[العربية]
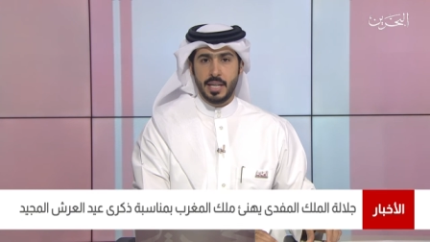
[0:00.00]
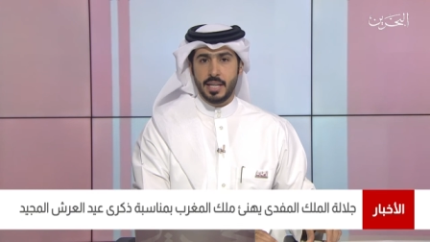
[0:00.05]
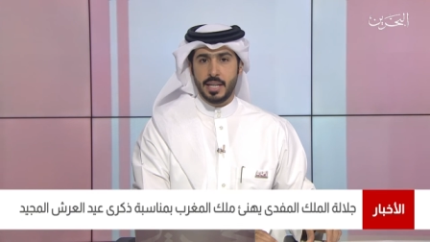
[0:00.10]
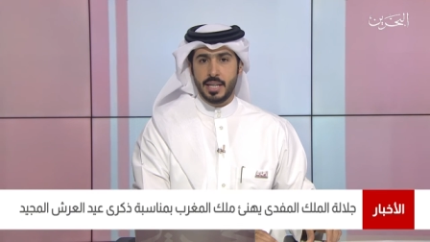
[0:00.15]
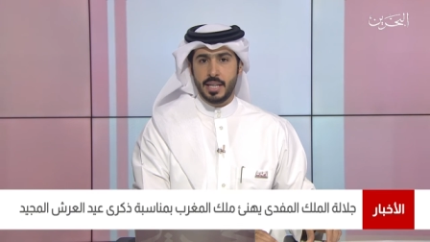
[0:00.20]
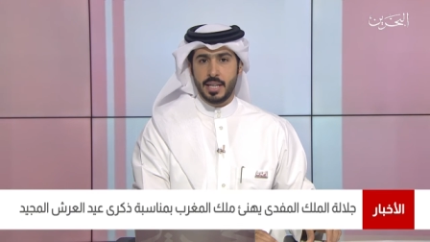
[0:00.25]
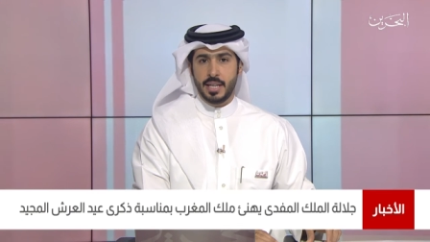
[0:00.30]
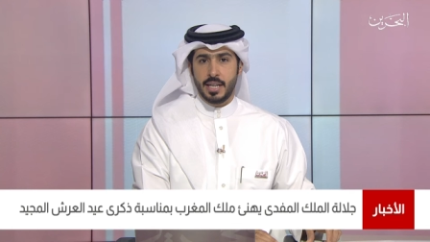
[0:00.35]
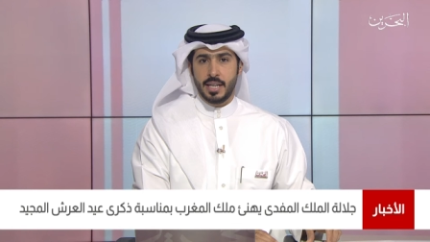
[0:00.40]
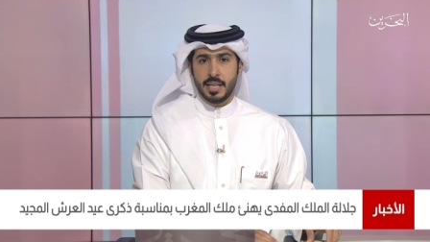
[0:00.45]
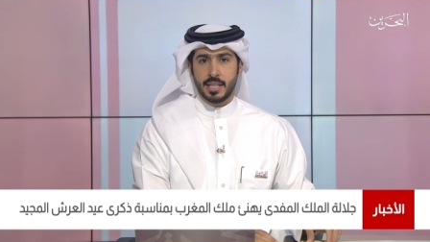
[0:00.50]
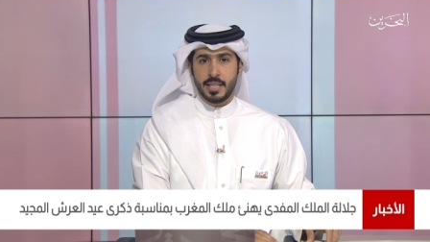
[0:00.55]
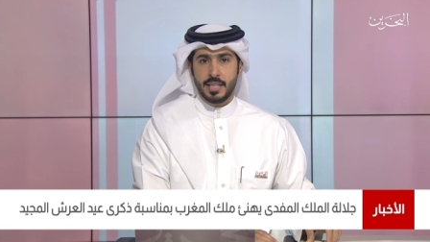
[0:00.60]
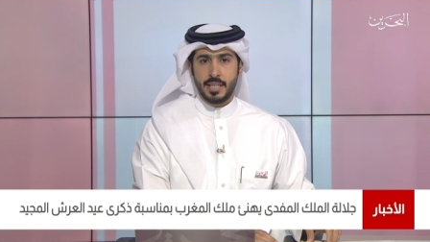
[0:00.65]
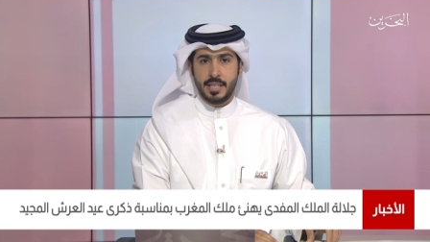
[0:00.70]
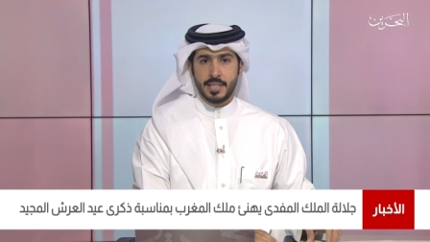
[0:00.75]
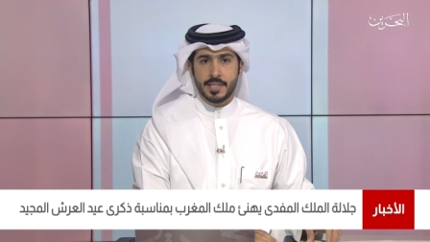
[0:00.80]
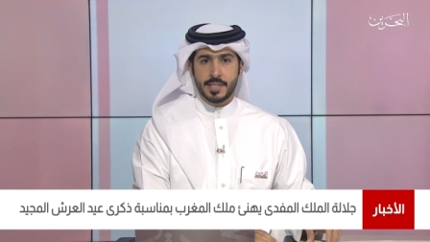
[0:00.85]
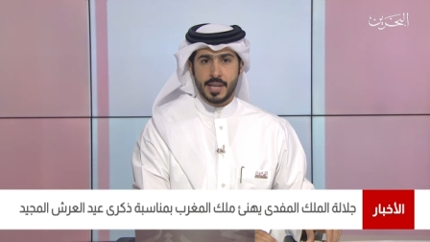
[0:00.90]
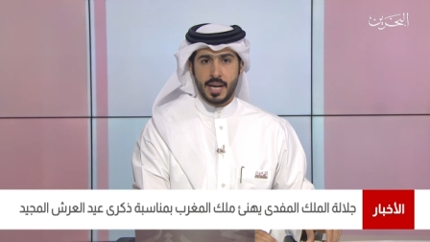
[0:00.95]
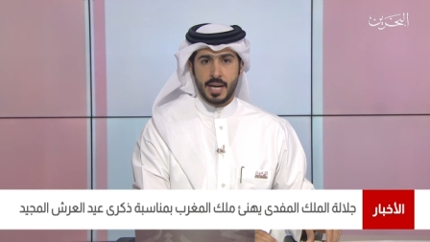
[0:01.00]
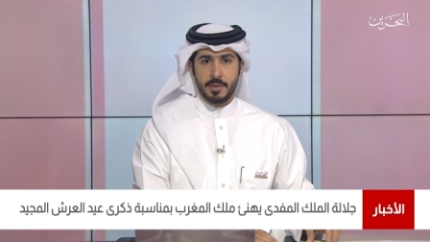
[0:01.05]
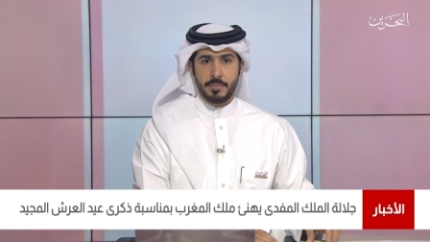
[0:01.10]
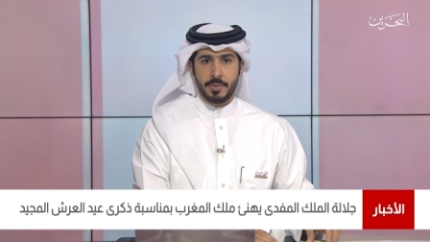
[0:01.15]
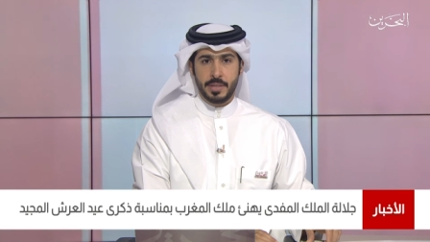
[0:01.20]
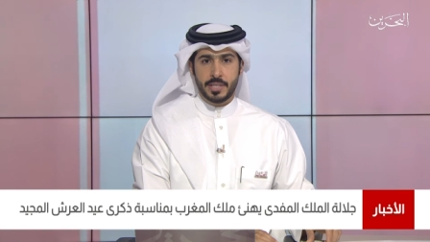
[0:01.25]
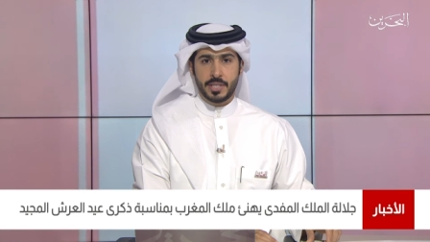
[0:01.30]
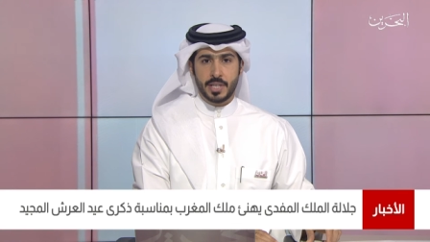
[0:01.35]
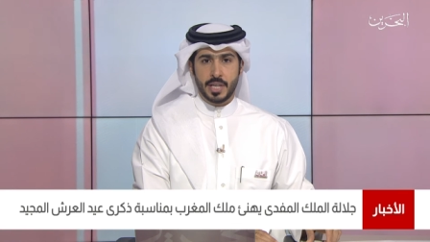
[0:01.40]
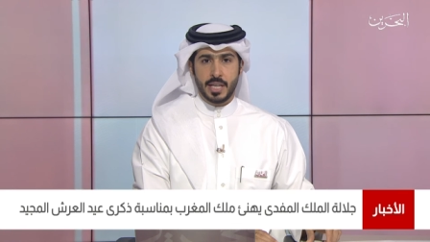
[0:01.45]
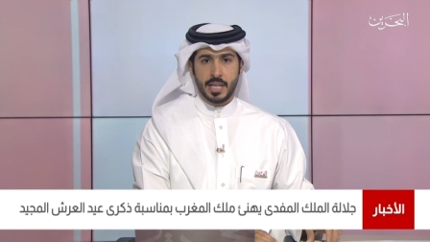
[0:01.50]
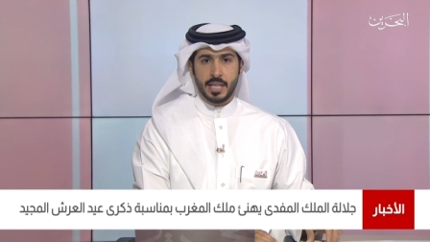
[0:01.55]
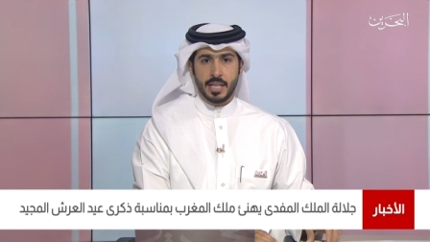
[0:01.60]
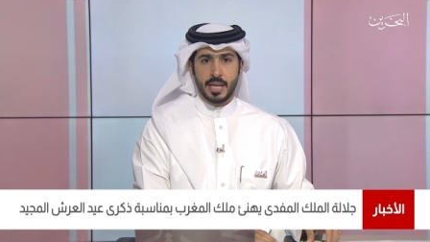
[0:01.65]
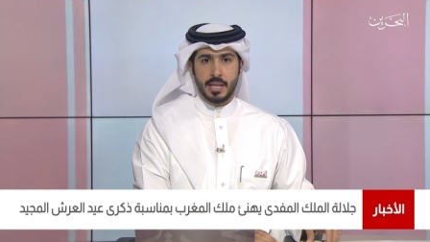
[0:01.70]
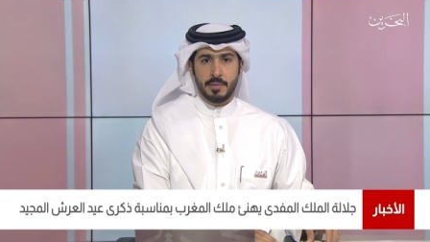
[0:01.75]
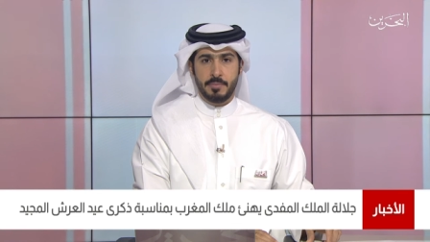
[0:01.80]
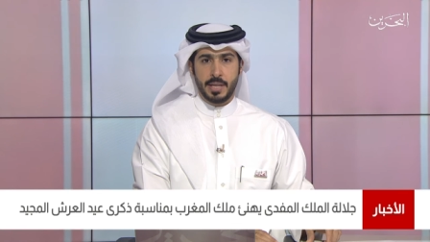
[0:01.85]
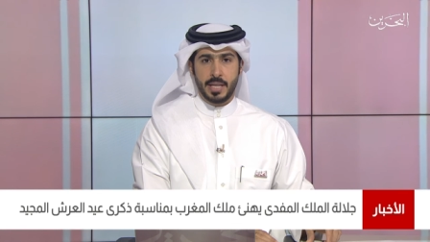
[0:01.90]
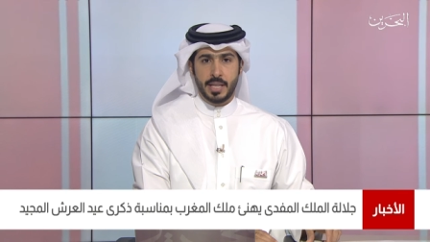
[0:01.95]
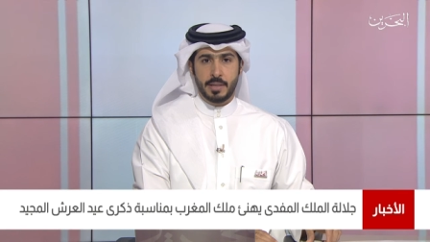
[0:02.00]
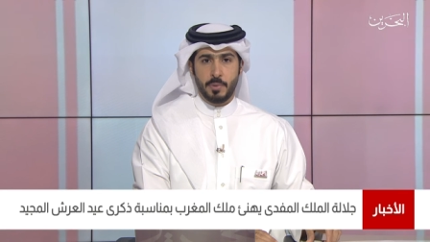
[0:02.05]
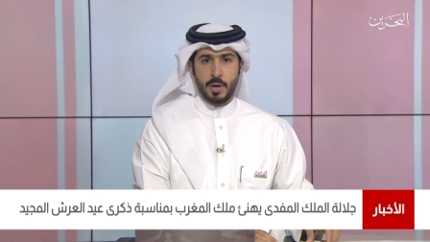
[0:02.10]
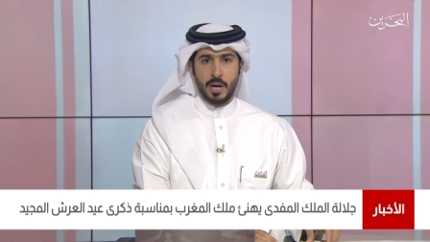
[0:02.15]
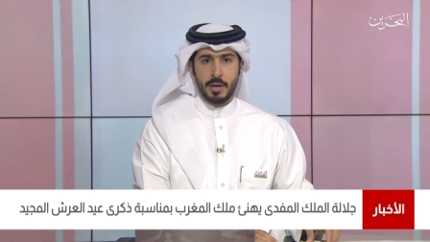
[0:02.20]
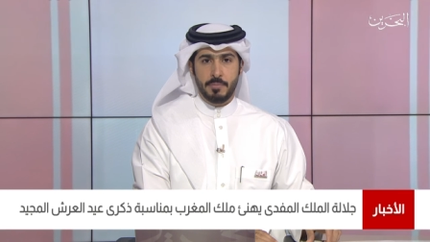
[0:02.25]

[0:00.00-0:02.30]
إلى أخيه صاحب الجلالة الملك